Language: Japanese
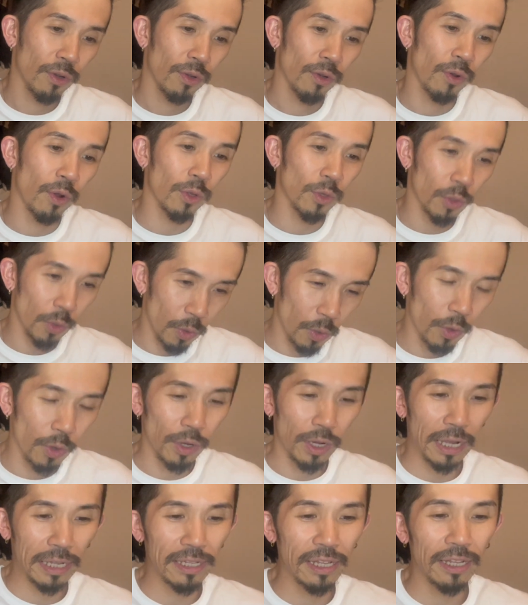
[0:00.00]
ことを
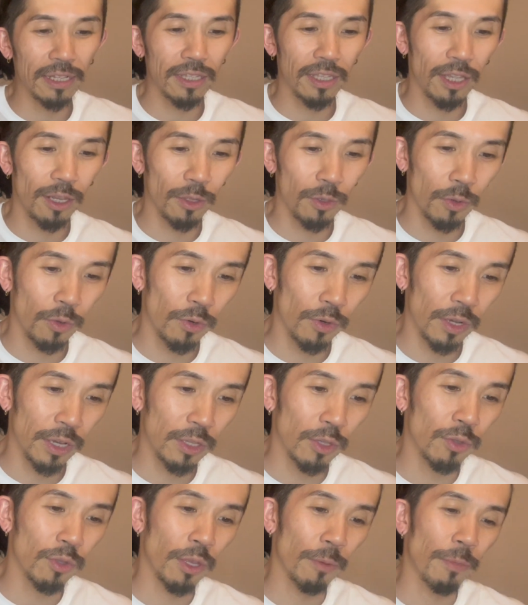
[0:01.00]
語ってるところが
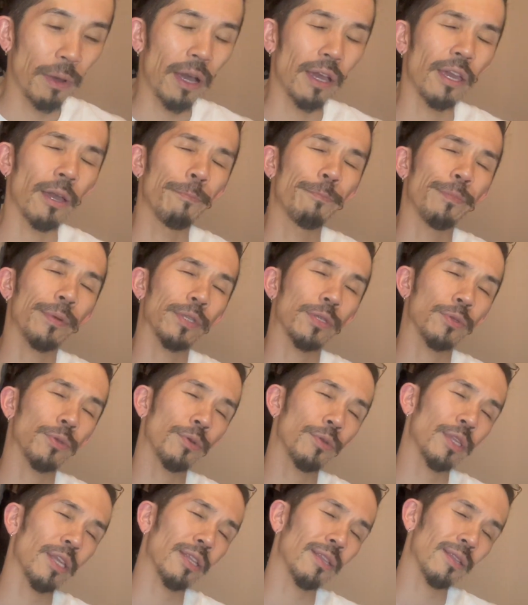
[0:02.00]
ちょっとやっぱ、やっぱそう
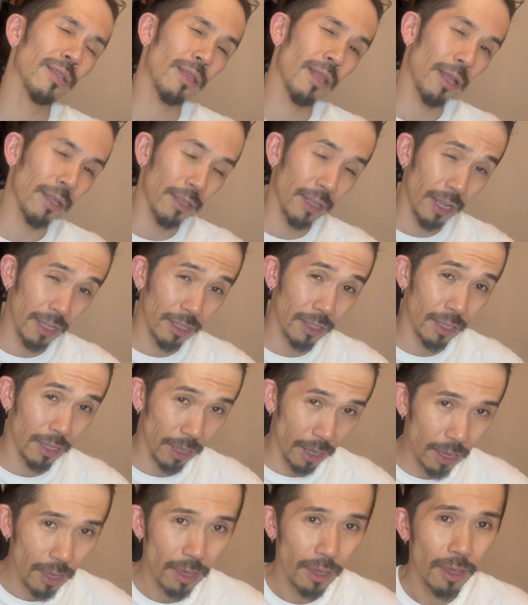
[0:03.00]
だったんだって
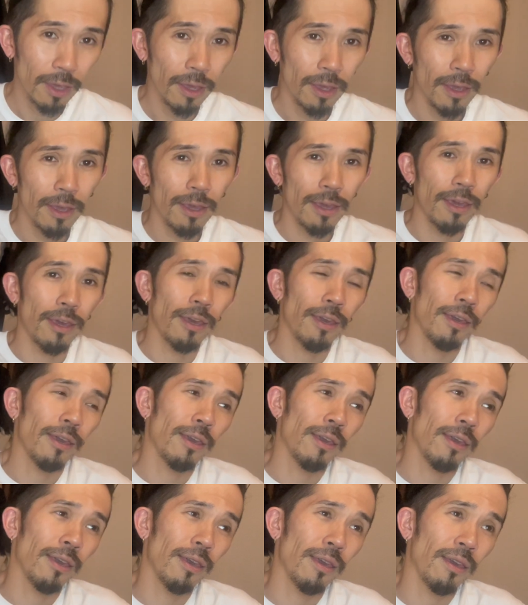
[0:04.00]
ね、
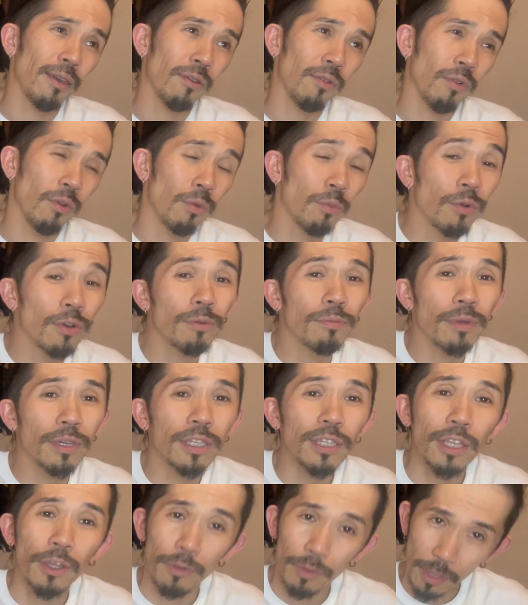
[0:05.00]
えー、思いまし
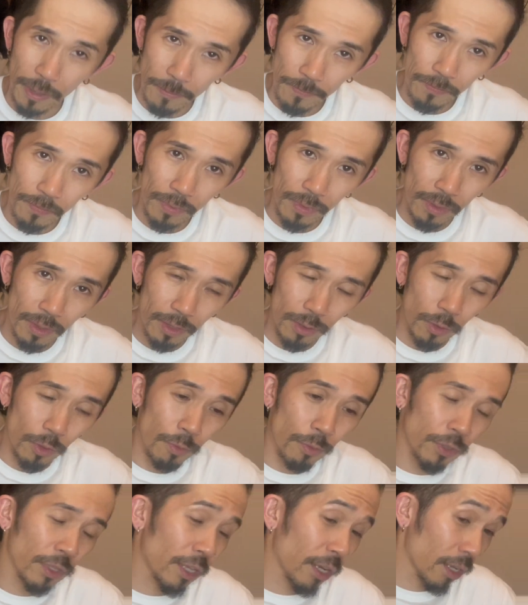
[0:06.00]
たよね。そう
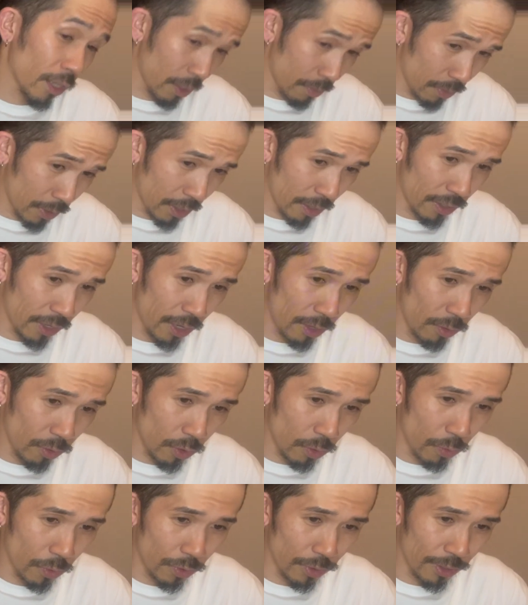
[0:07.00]
思った方もたくさんいると
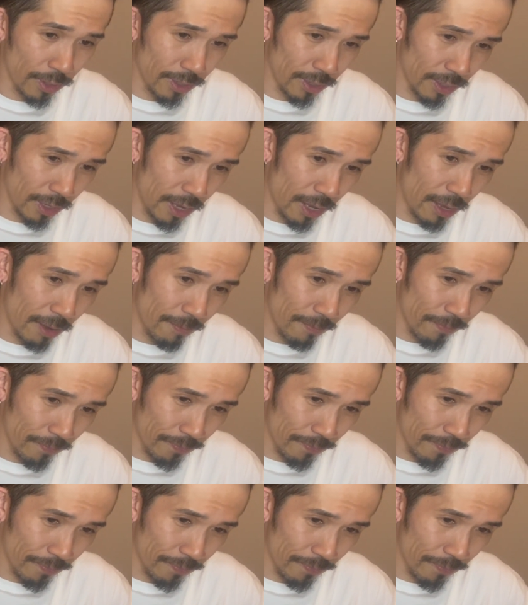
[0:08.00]
思うんですが、